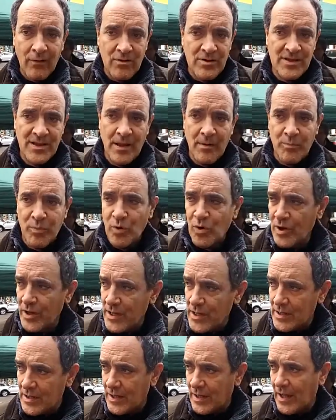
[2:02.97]
a questa
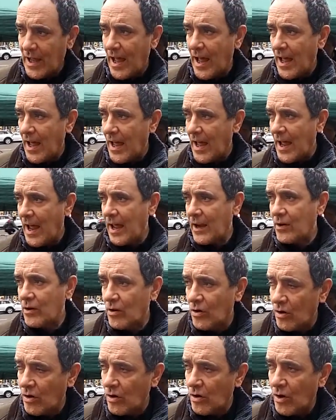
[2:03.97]
politica e
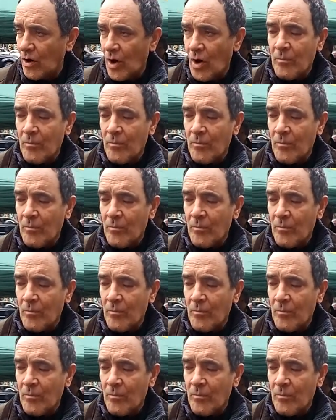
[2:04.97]
hanno